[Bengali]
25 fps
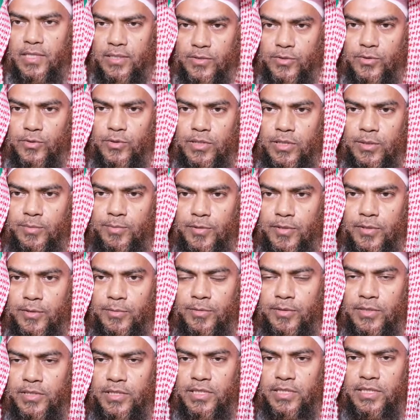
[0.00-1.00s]
যদি
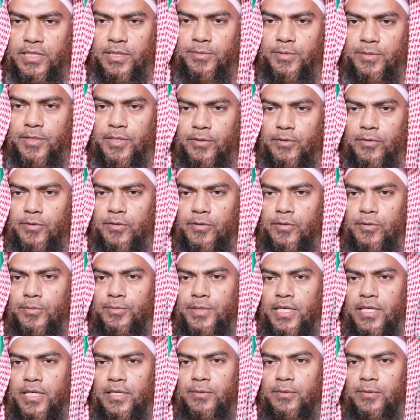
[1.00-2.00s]
পরবর্তীতে ভয়ঙ্কর রূপ
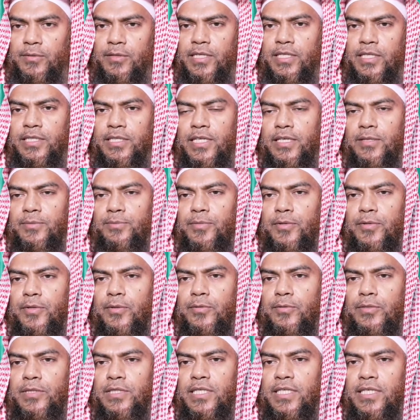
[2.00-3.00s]
ধারণ করে
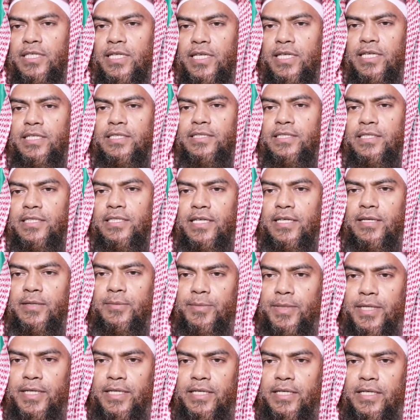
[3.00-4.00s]
তারপরেও তার এই যে
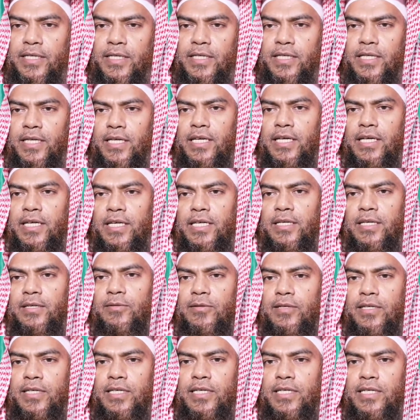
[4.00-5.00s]
হেবা হ্যাঁ
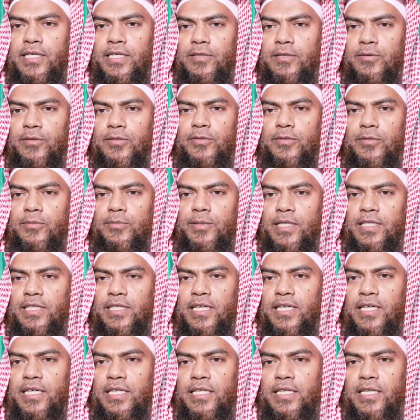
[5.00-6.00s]
এগুলা অথবা
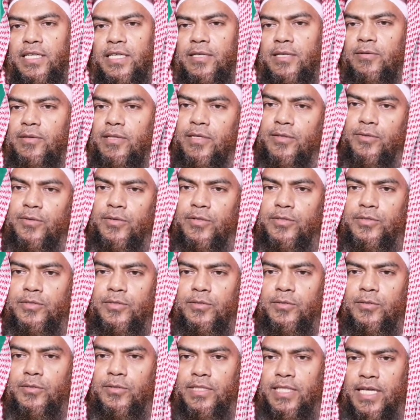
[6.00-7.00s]
দান এগুলা
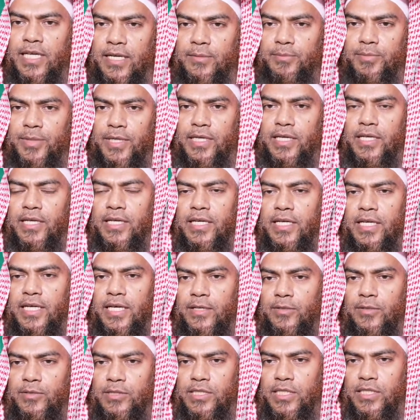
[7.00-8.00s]
গ্রহণযোগ্য থাকবে
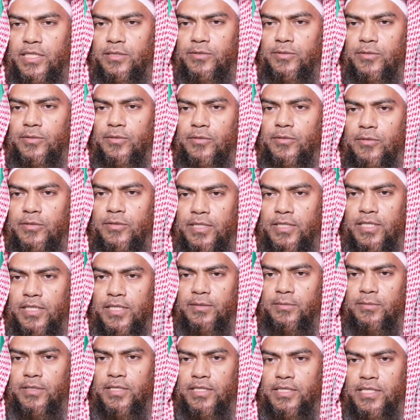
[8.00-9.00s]
কারণ সে যখন দান
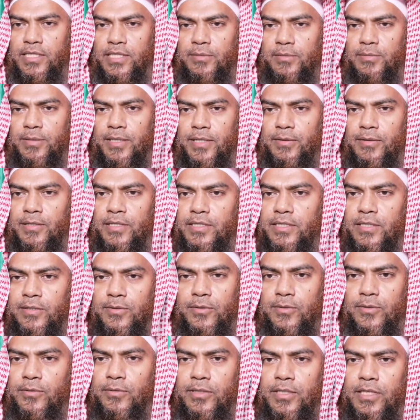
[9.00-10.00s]
করেছে হেবা করেছে
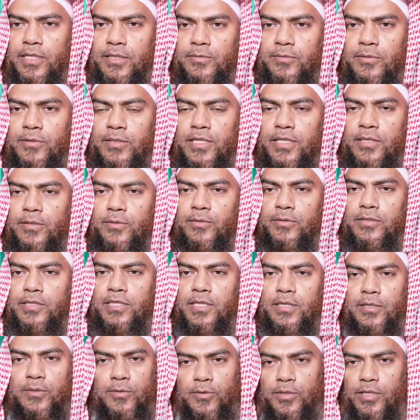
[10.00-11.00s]
তখন কিন্তু তার
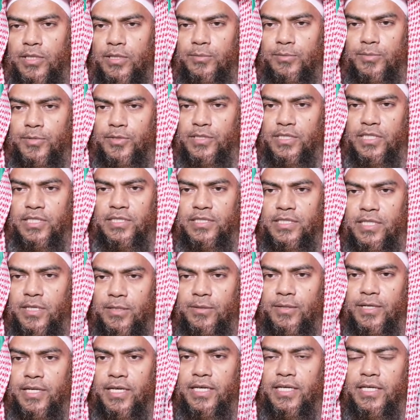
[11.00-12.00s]
রোগটা কঠিন পর্যায়ে ছিল
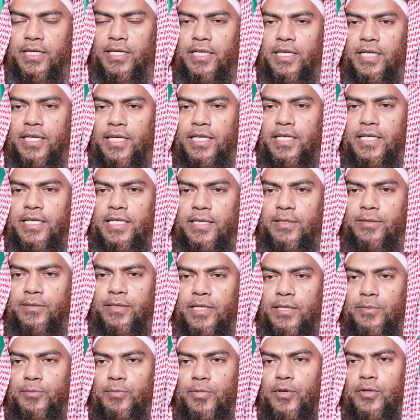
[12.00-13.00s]
না এই
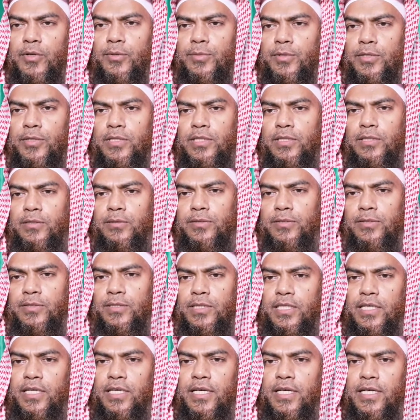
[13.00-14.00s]
কারণে পরবর্তীও
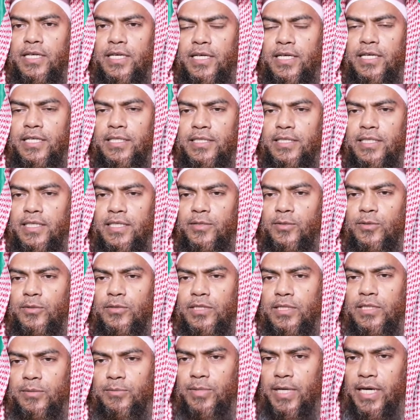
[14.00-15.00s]
যদি হ্যাঁ, তার
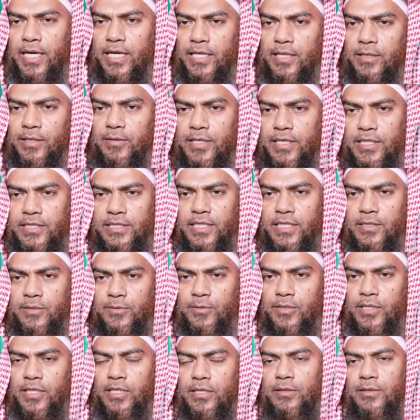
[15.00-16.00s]
রোগটা ভারী হয়ে যায়
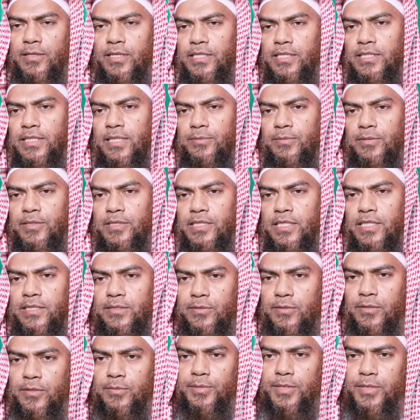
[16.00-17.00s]
কঠিন হয়ে যায় এবং সেই
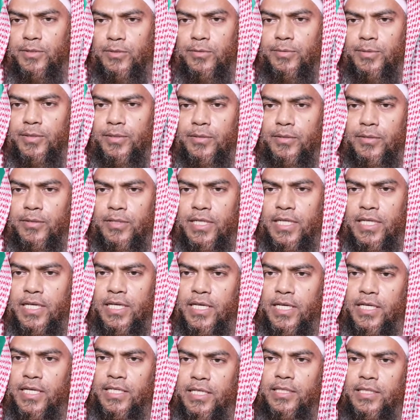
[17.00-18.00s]
জন্য মৃত্যুবরণ করে
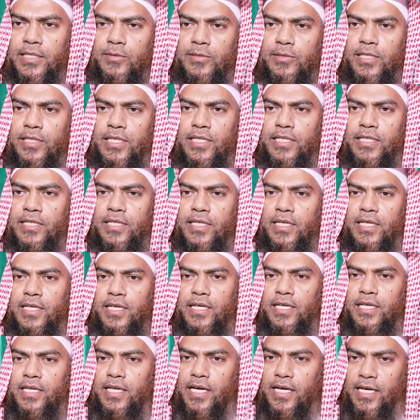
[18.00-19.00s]
কিন্তু তার
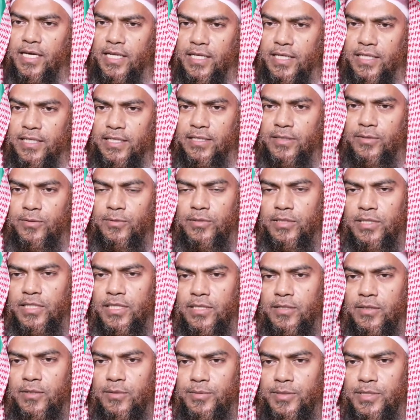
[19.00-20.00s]
হ্যাঁ হালকা রোগ
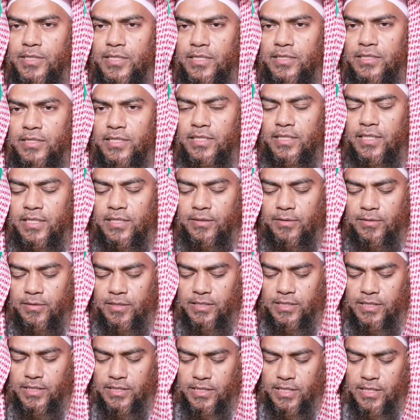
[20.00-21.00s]
থাকা অবস্থায় যে দান
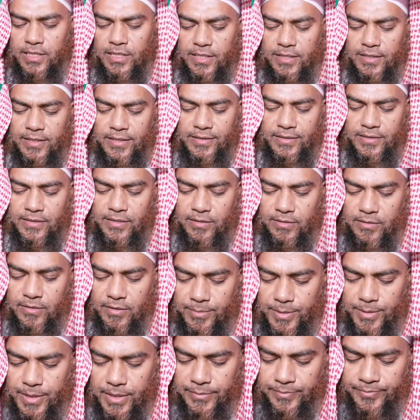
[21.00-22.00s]
করেছে সেটা গ্রান্টেড
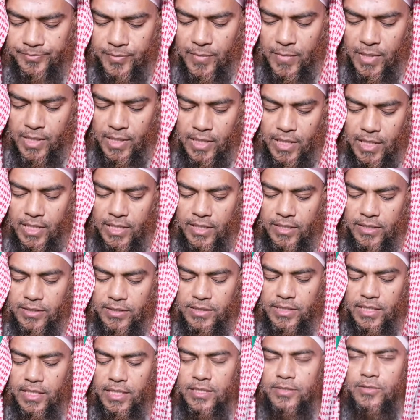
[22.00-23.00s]
হবে এটা
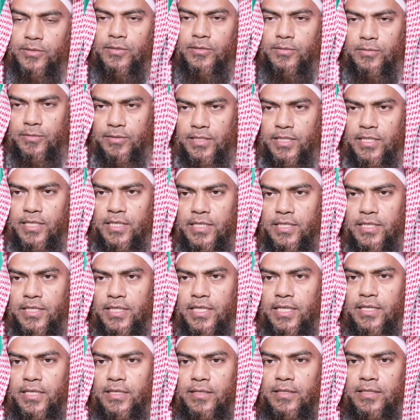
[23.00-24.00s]
হচ্ছে আসল কথা
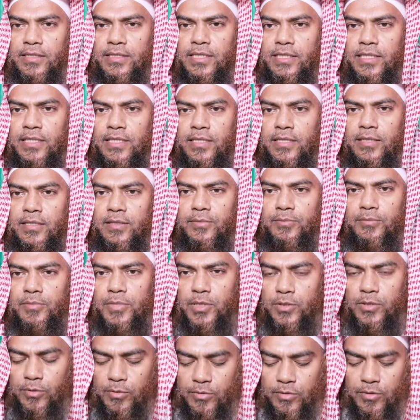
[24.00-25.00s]
এটা হচ্ছে
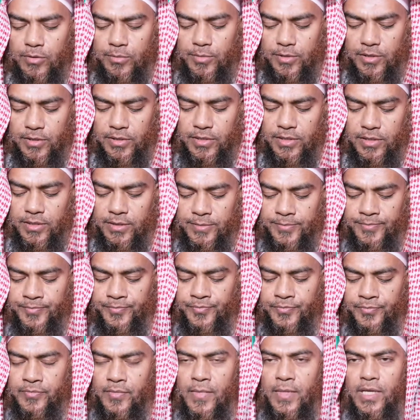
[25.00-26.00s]
বিশুদ্ধ মত
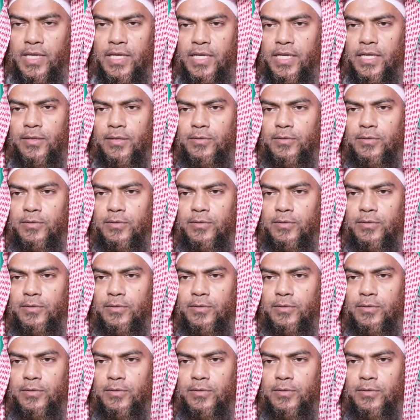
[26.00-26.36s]
হুম কারণ